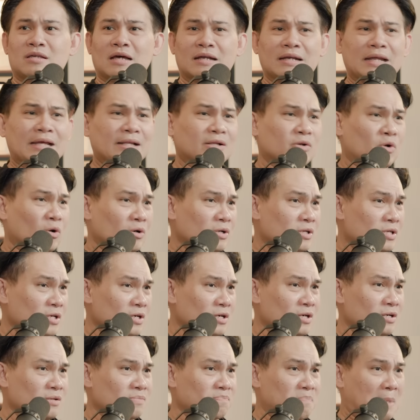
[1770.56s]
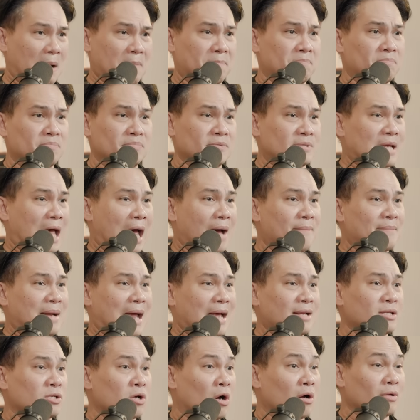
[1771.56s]
ชนิดคนซื้อแบบสาม
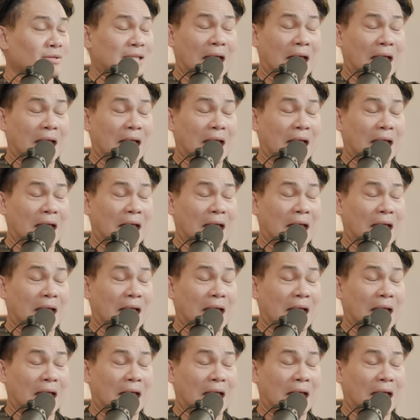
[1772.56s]
ล้านสอง